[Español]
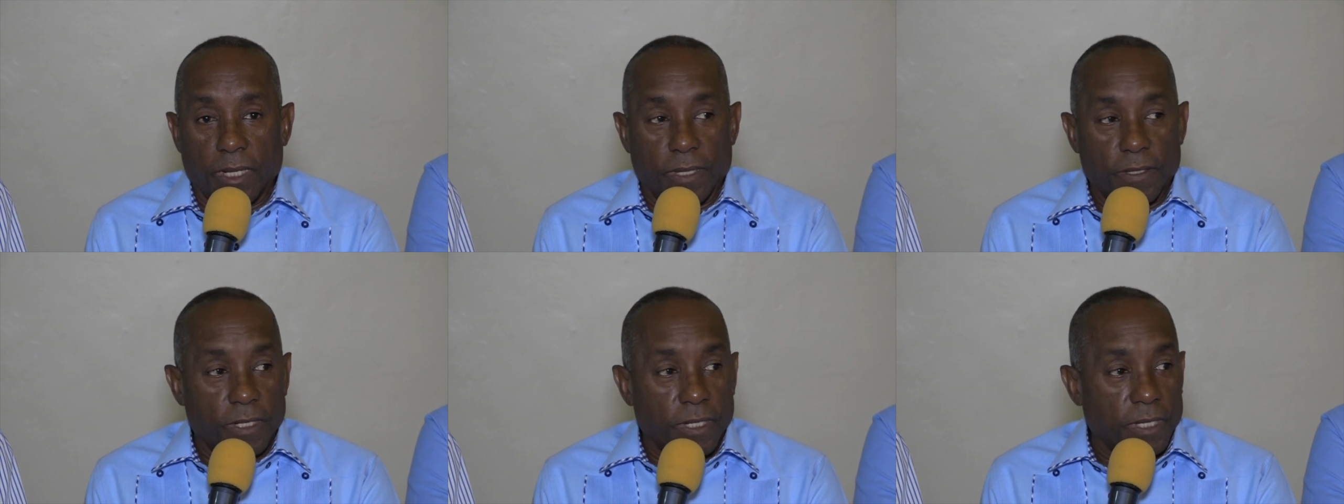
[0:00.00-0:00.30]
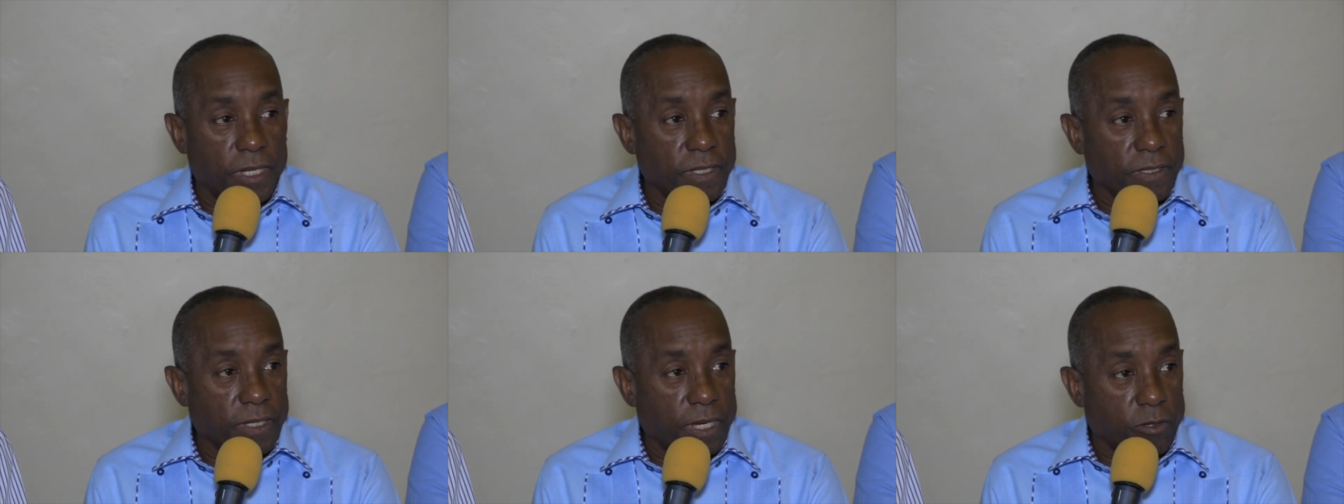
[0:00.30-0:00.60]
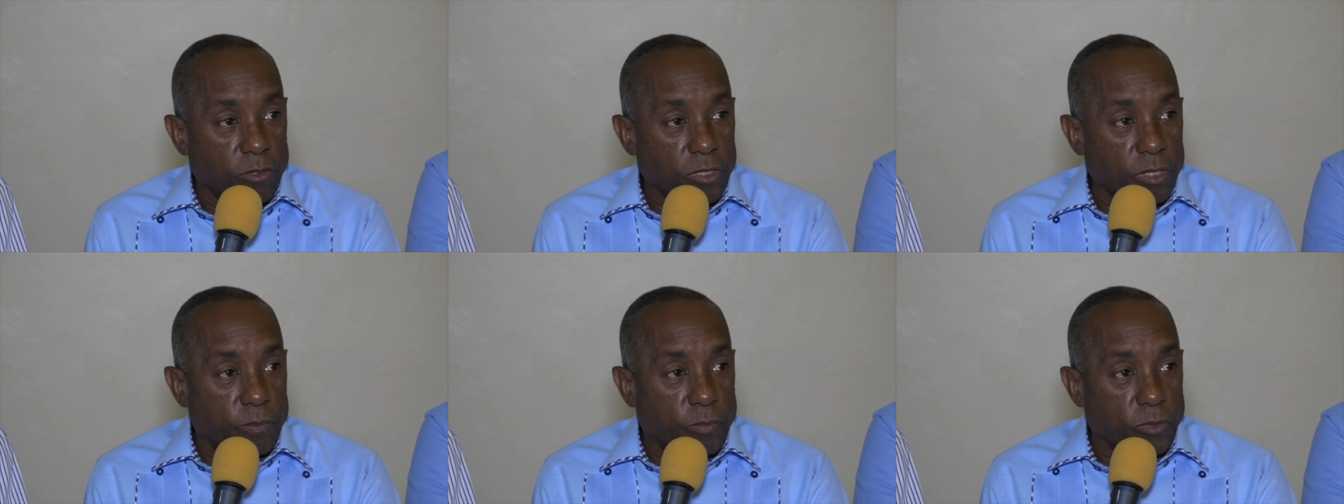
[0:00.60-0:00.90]
diligencia
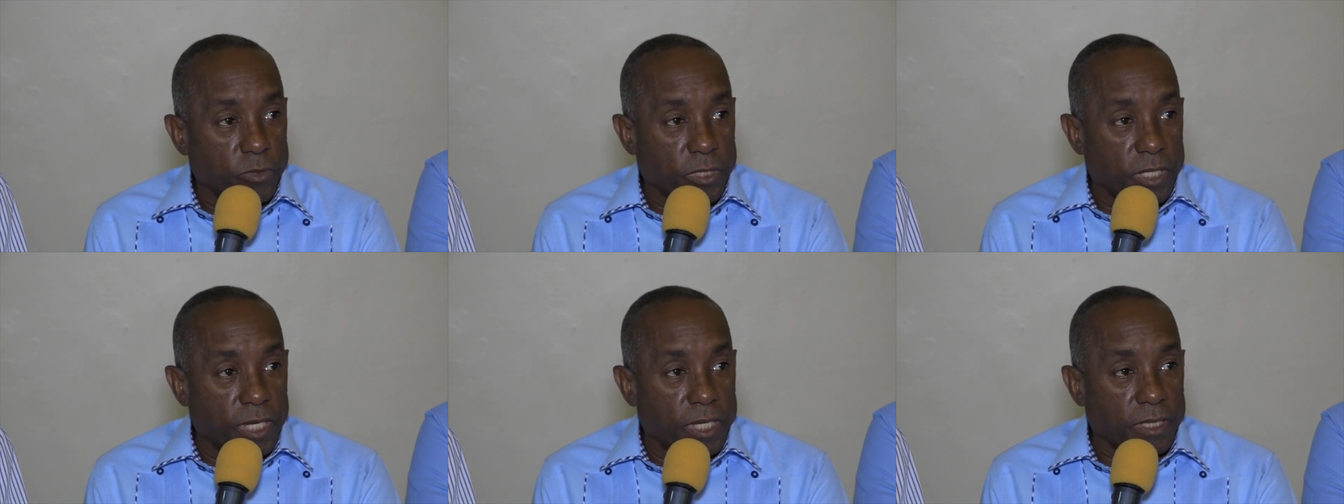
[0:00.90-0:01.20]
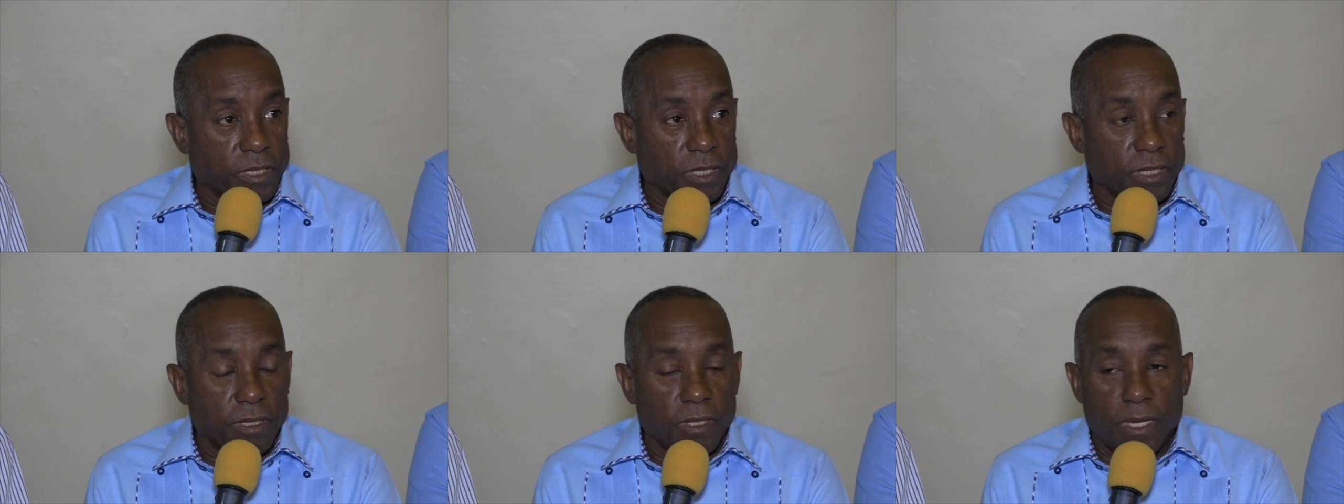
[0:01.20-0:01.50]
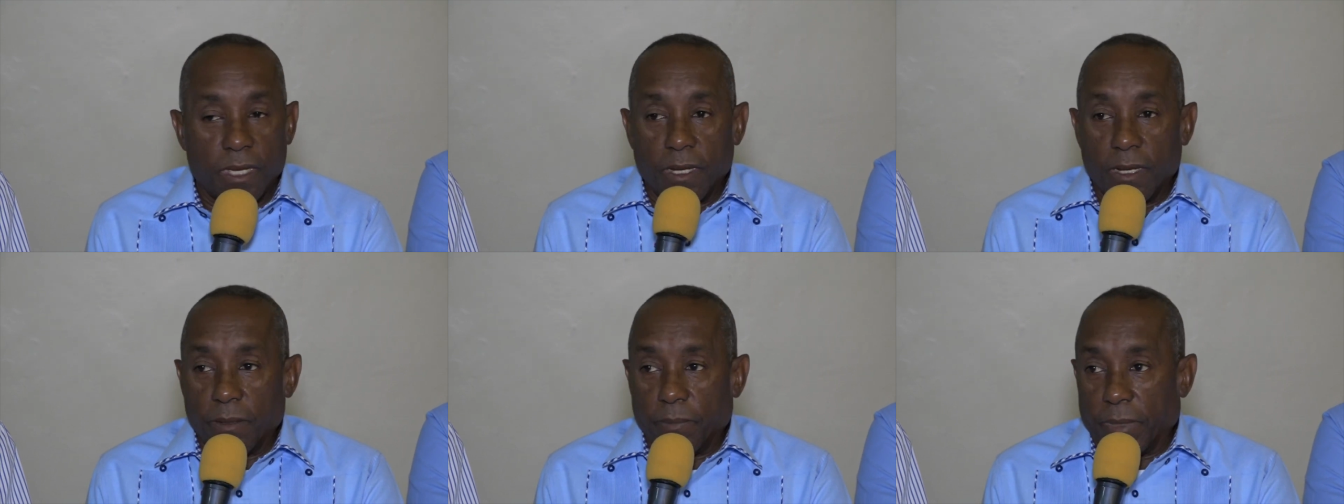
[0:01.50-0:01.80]
correspondiente
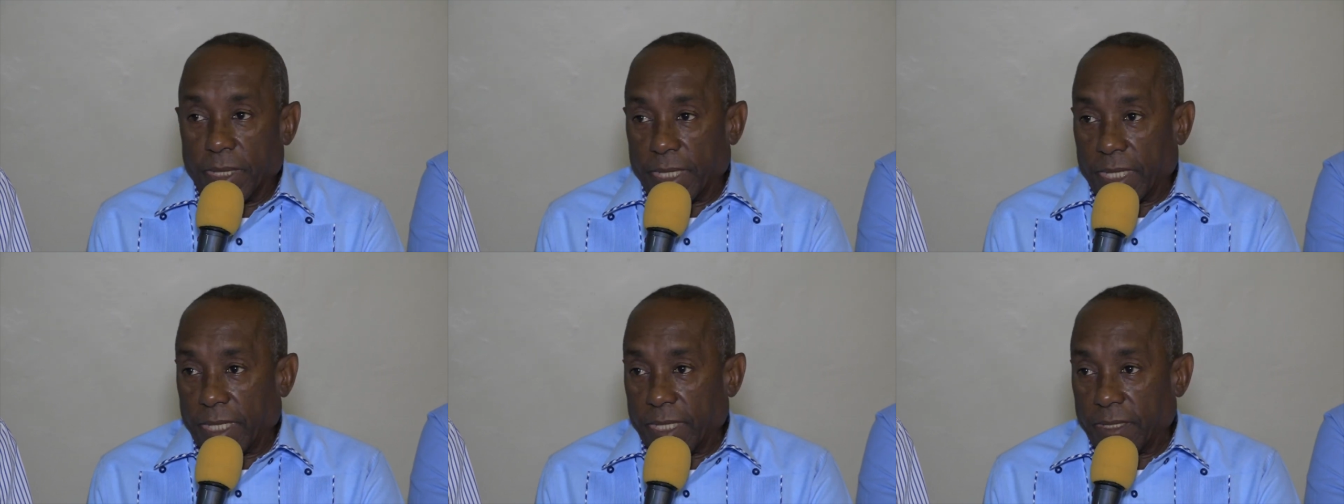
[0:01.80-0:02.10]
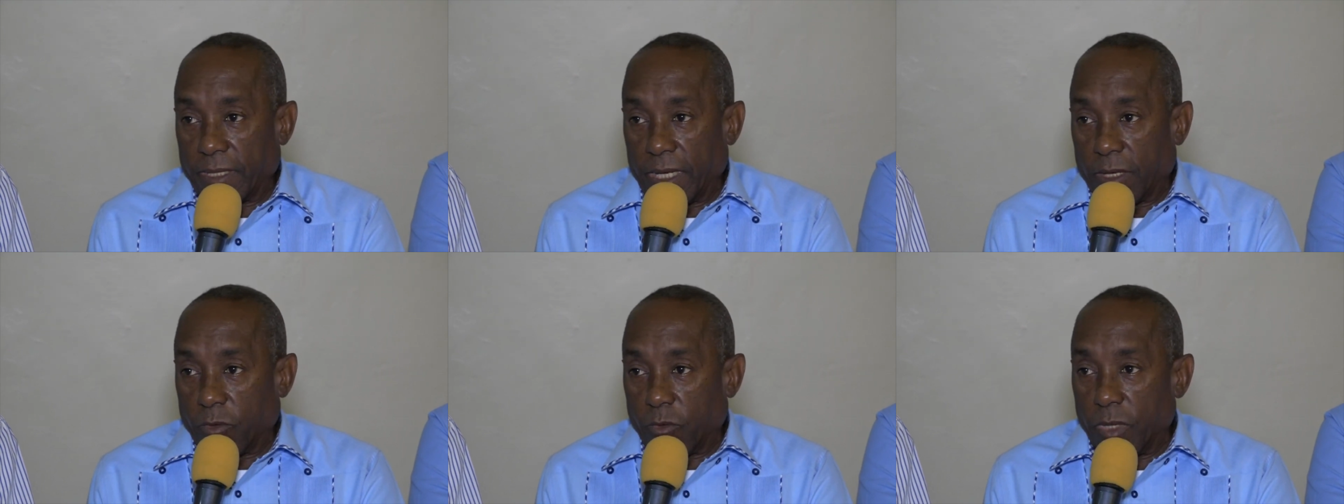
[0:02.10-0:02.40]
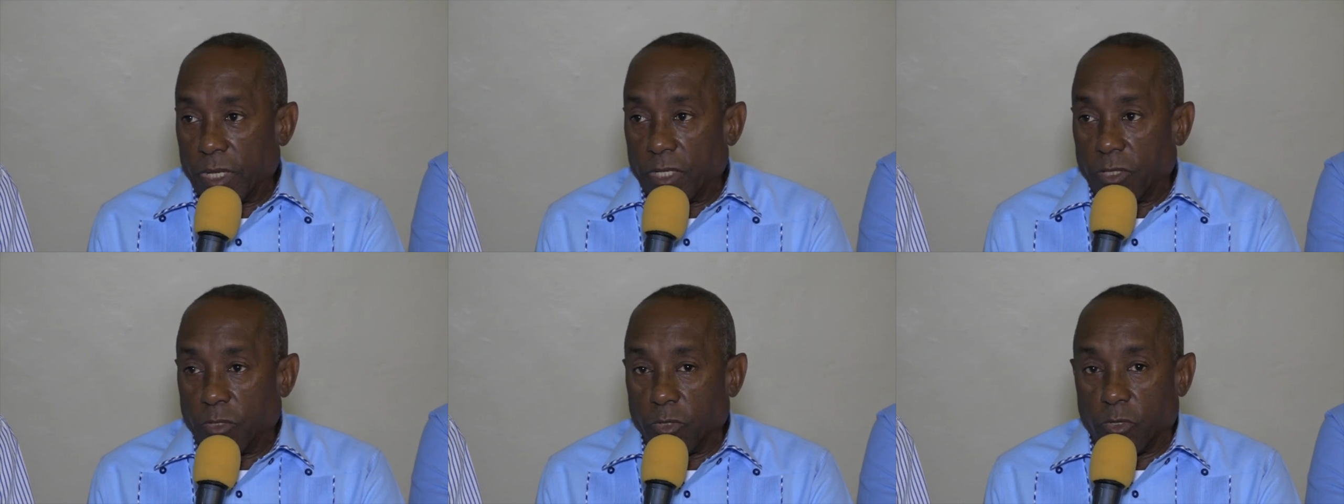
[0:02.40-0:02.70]
para que este
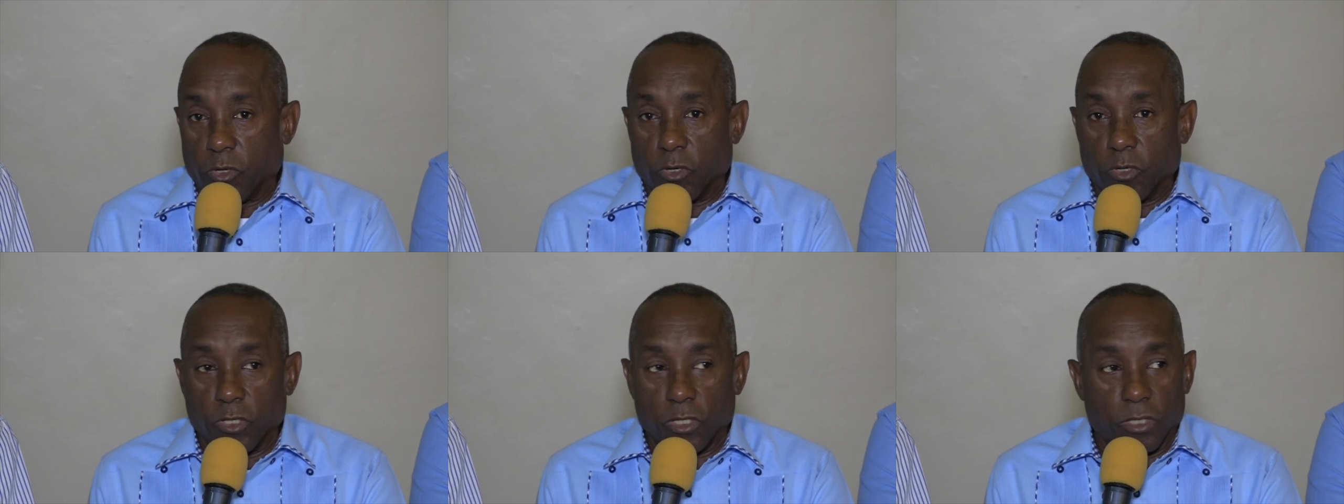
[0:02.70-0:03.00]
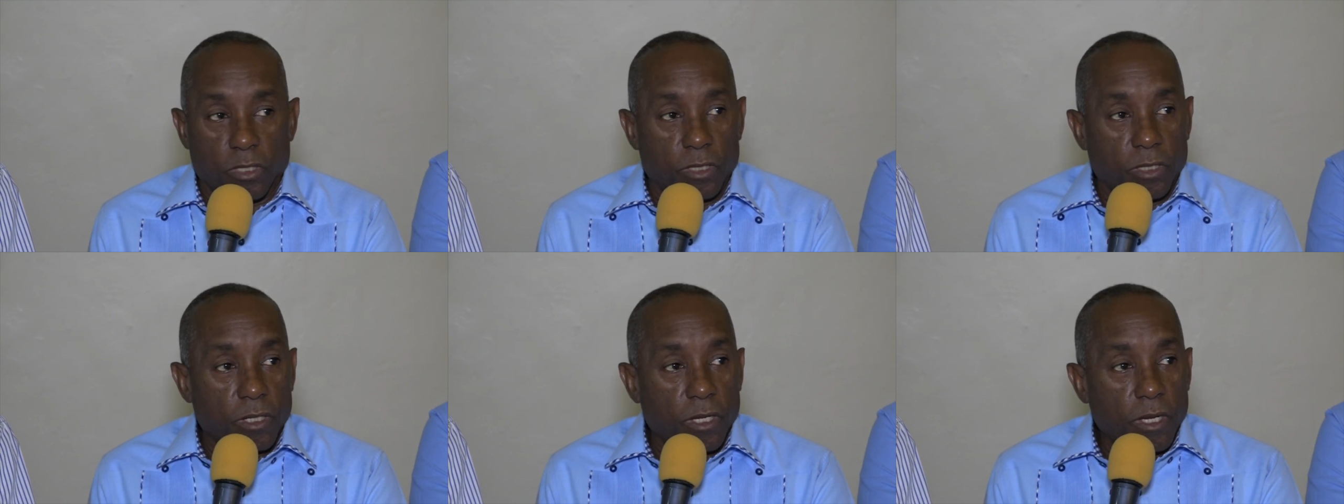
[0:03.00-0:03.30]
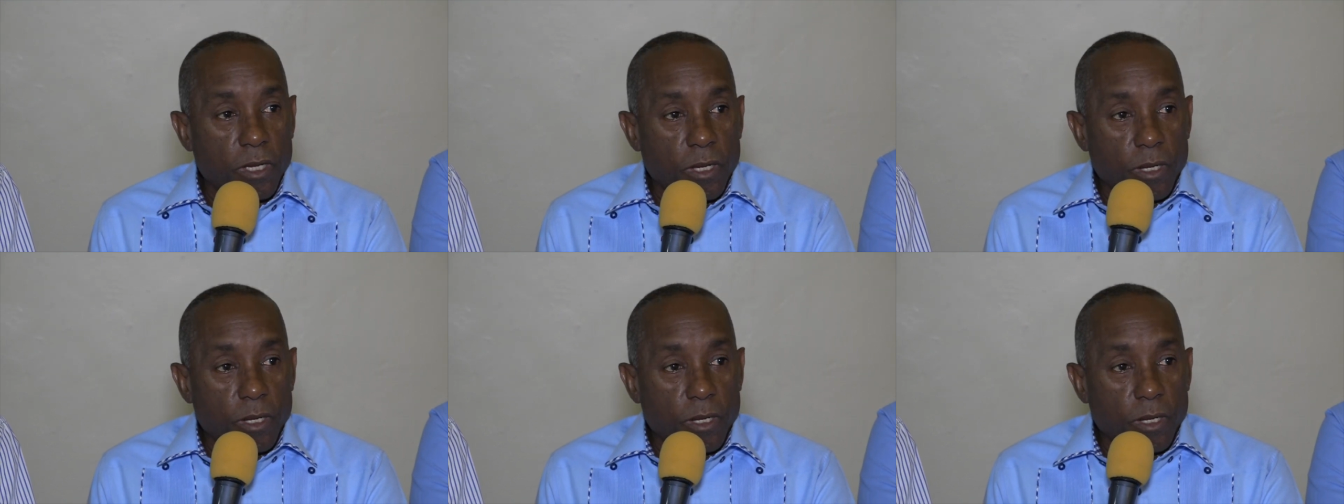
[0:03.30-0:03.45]
acuerdo hoy